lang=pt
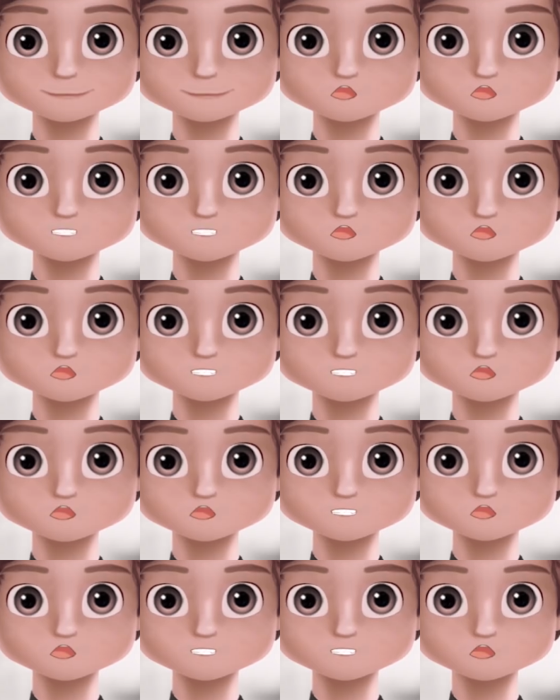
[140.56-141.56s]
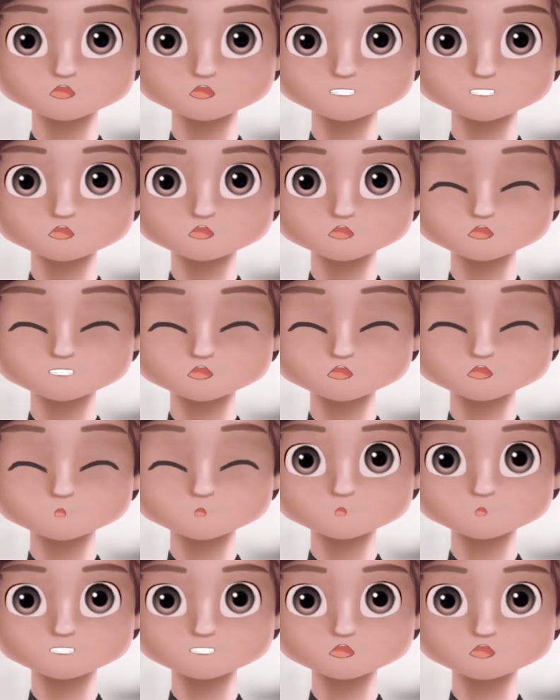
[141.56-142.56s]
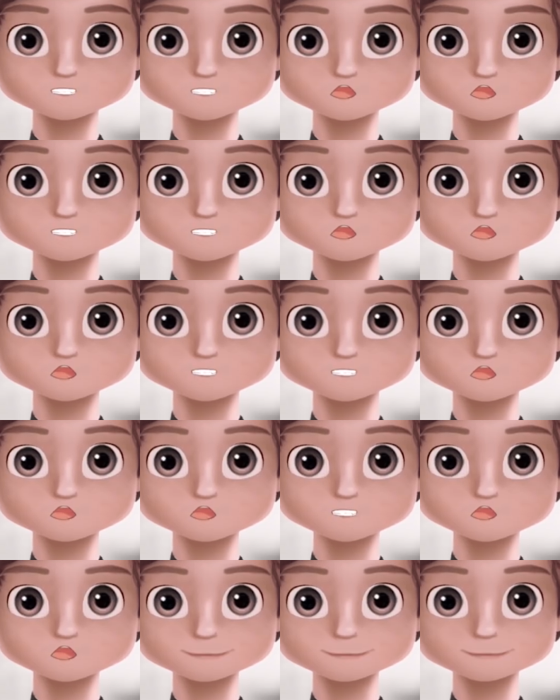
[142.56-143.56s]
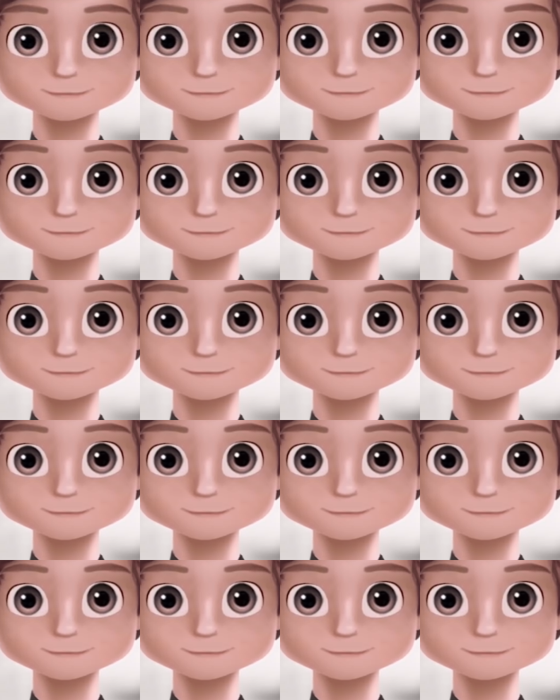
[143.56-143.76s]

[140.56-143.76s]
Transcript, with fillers: De vez em quando, dá uma paradinha no liquidificador